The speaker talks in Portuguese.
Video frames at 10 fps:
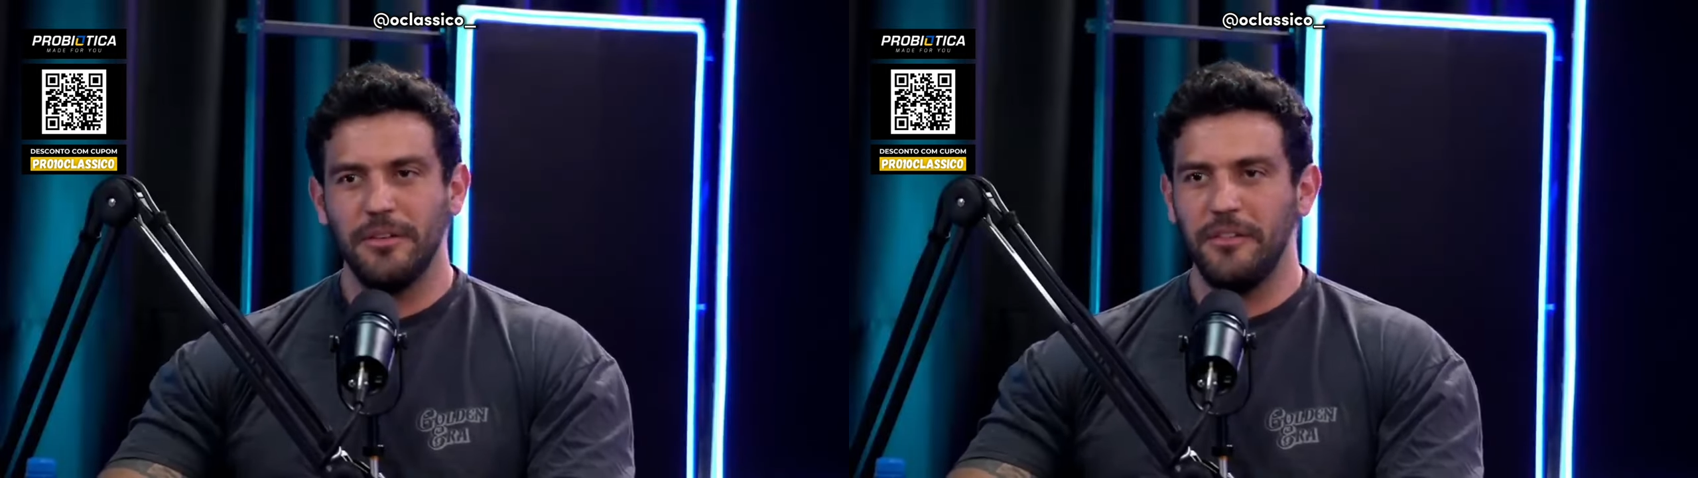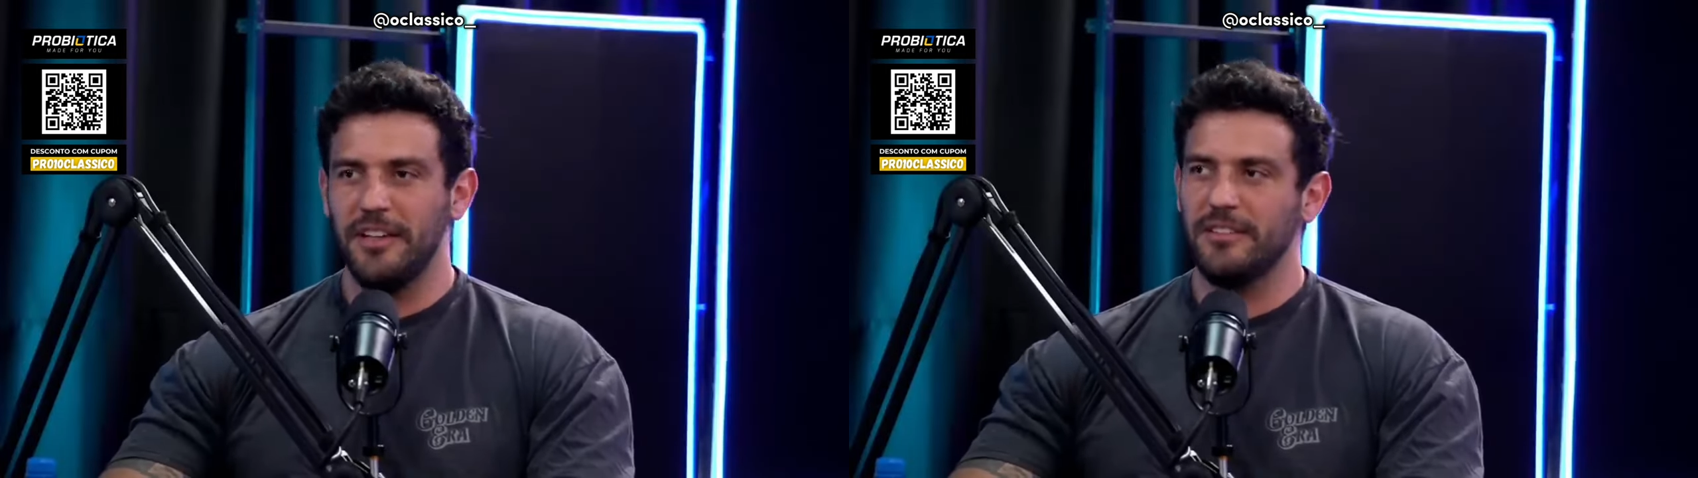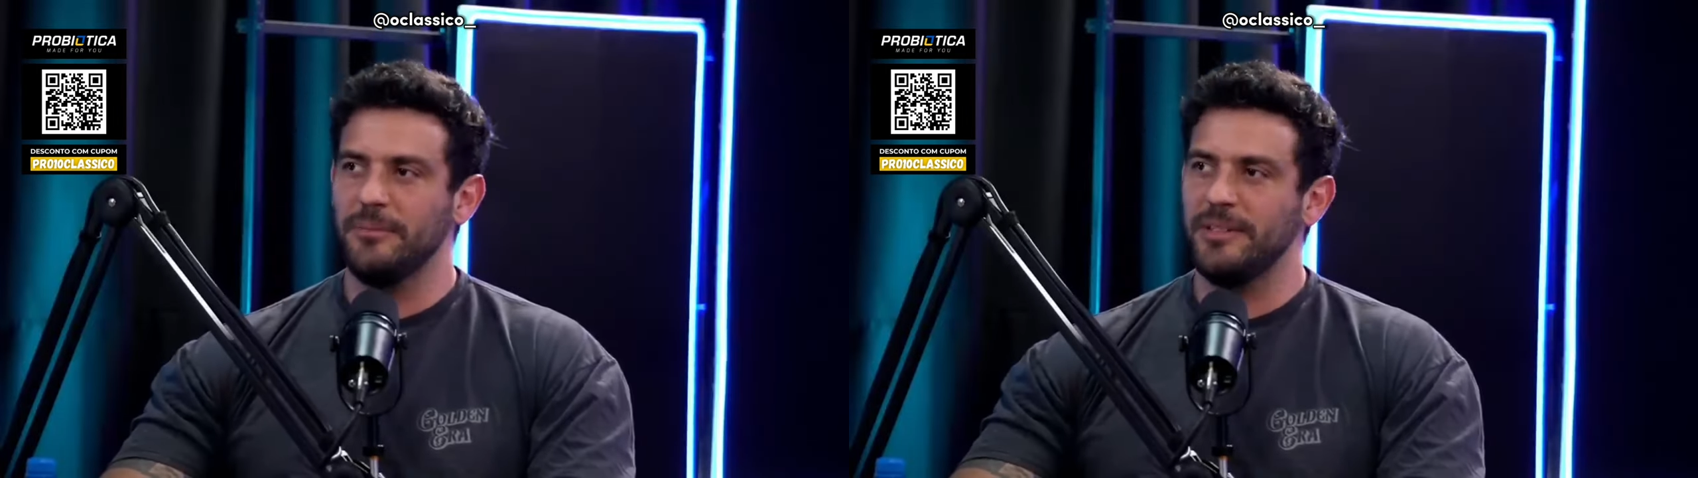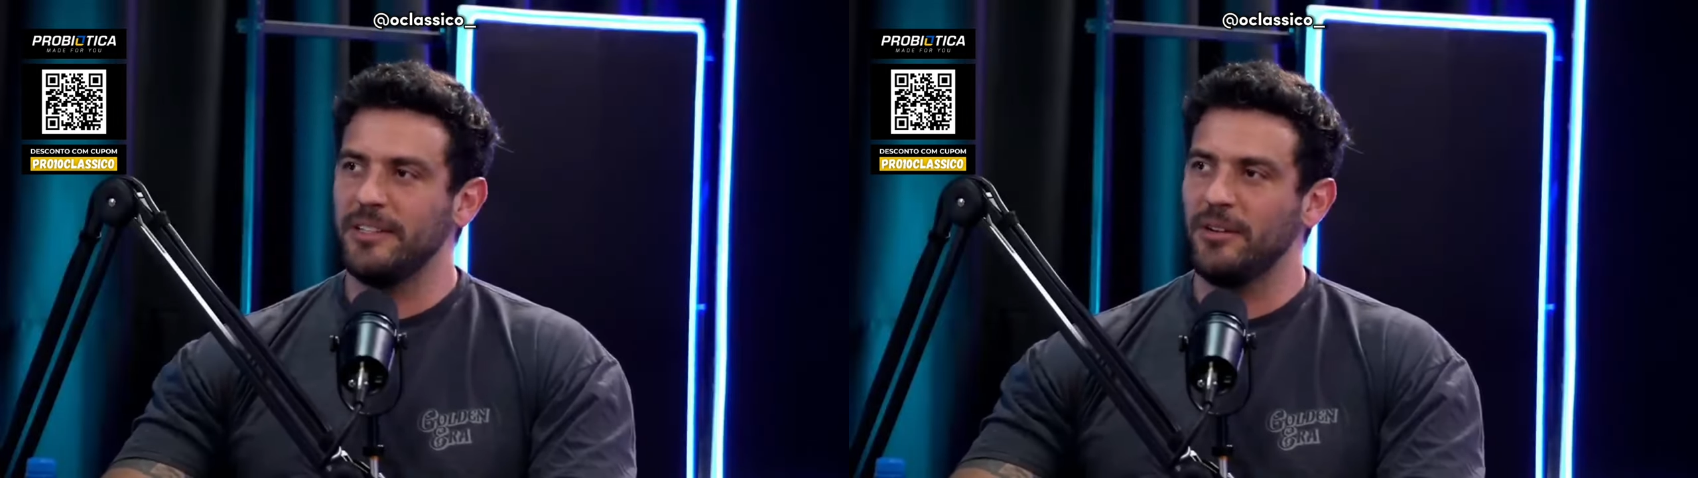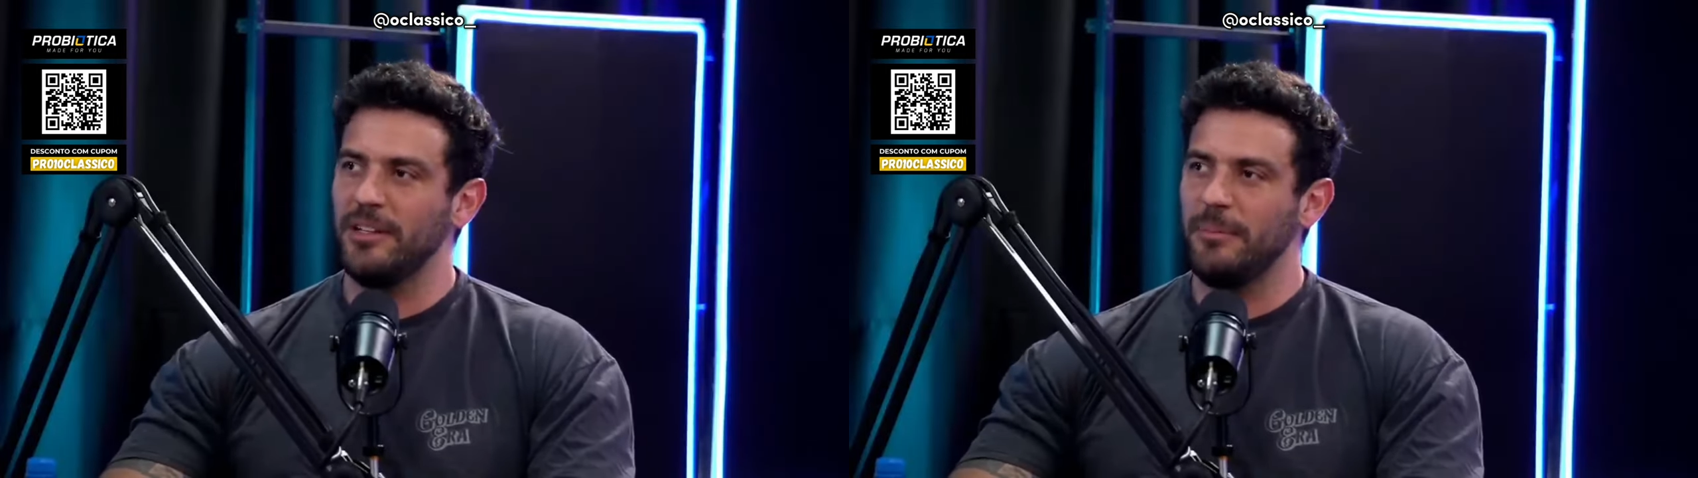vezes o
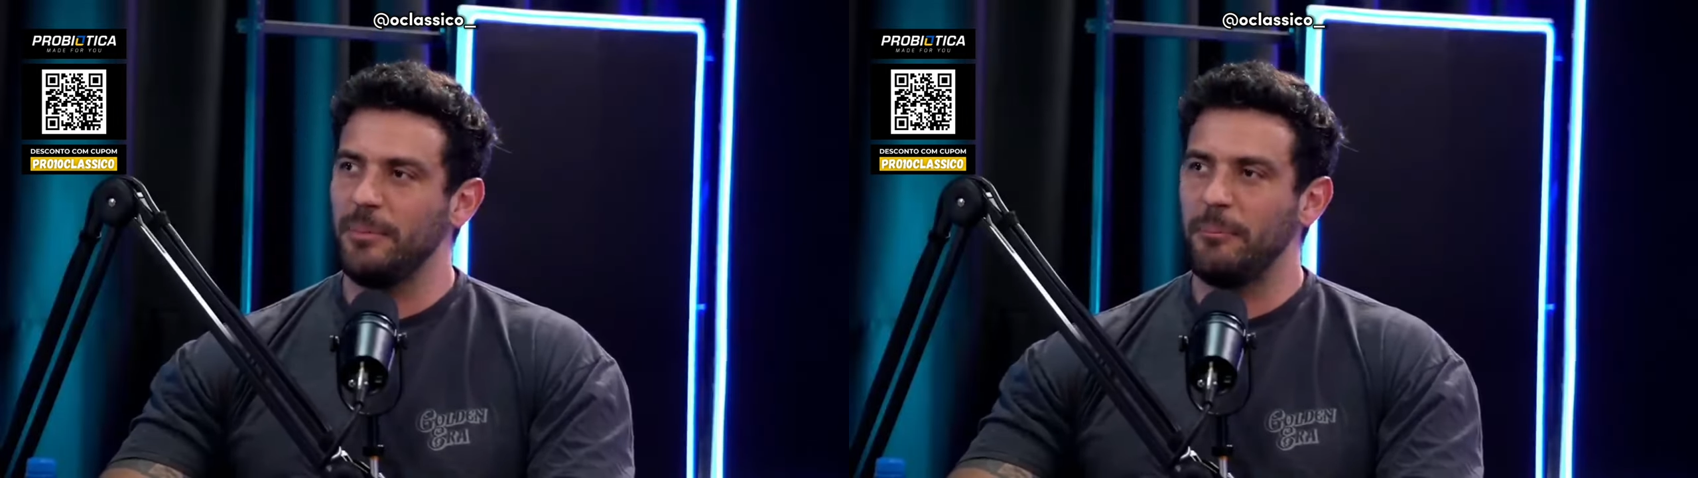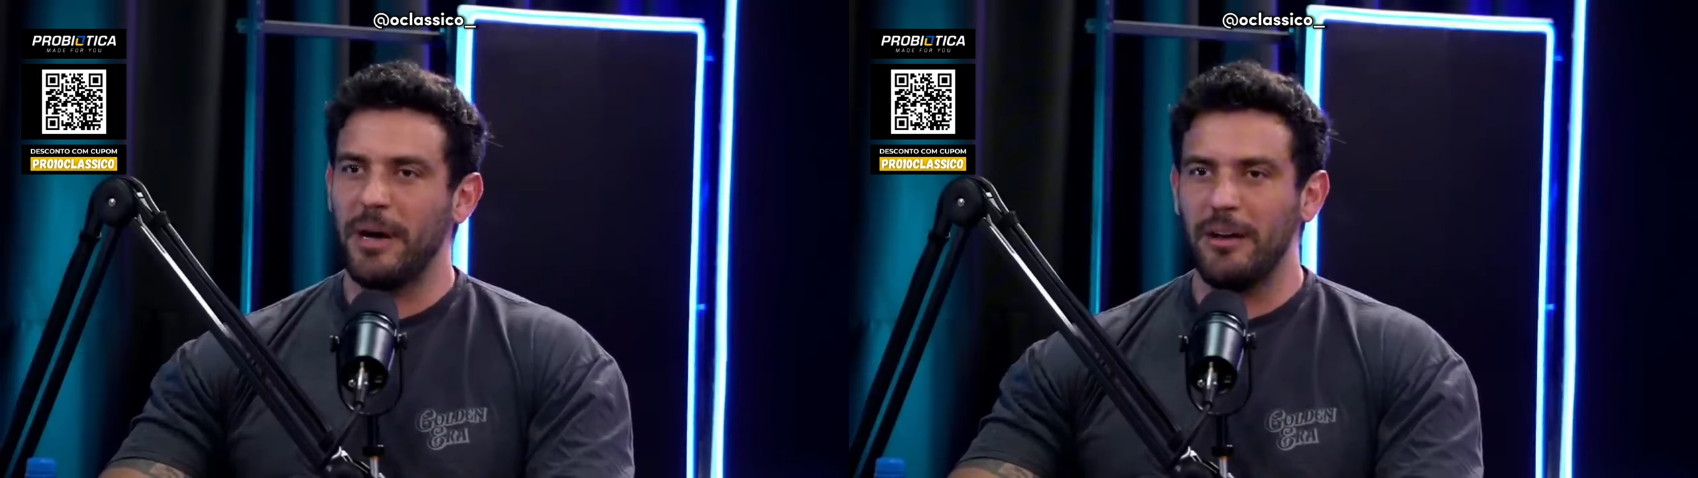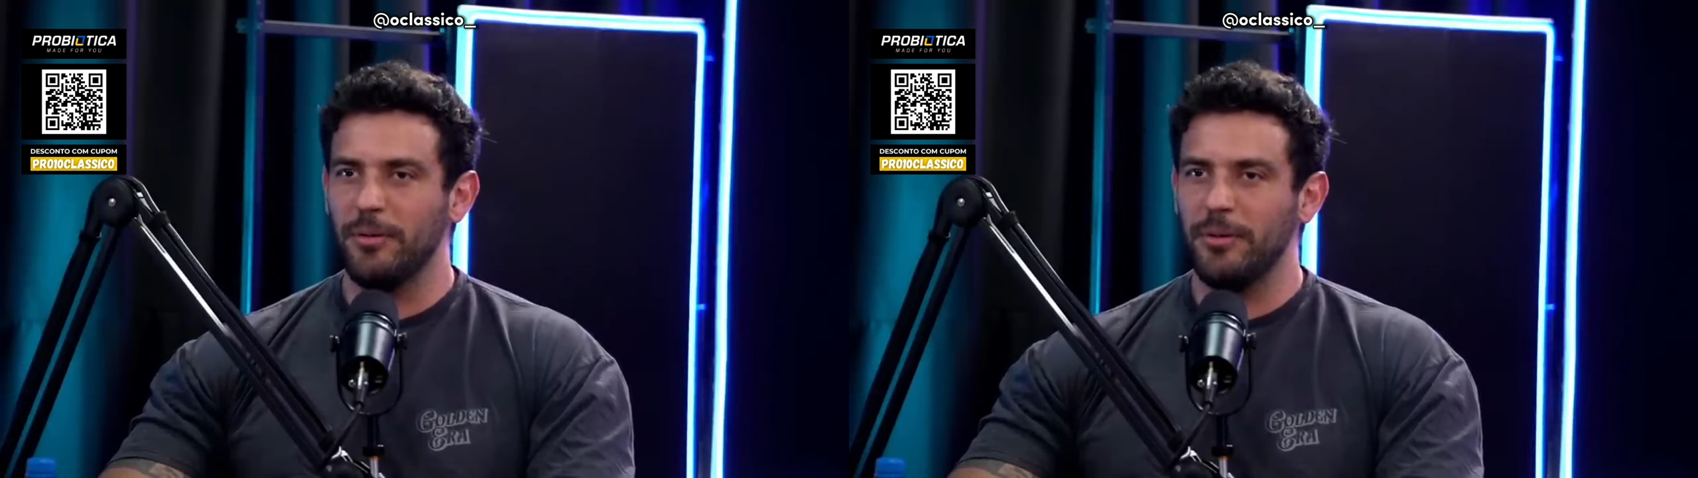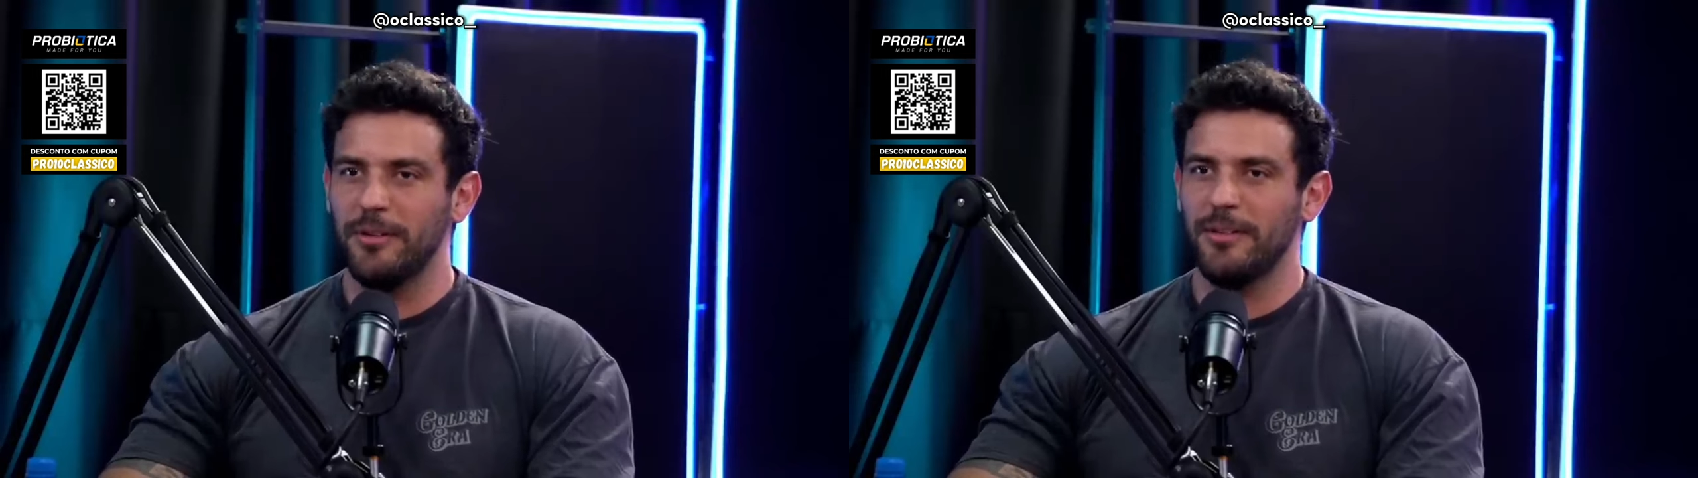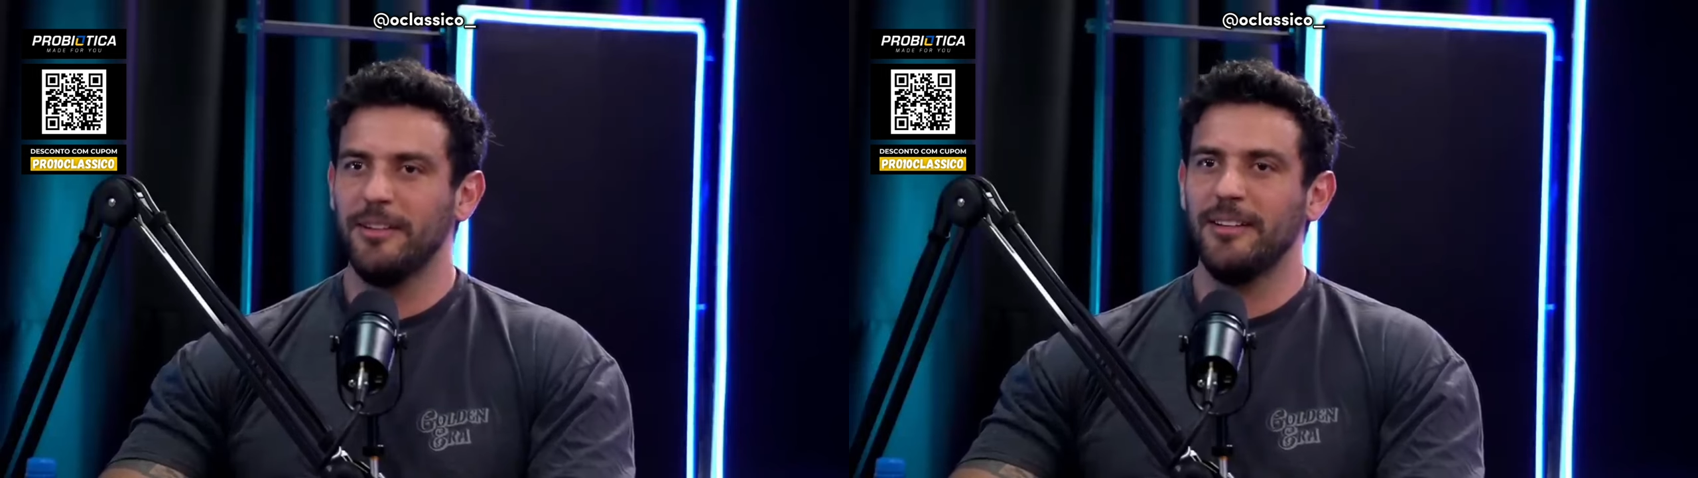Mr. Olympia e parou.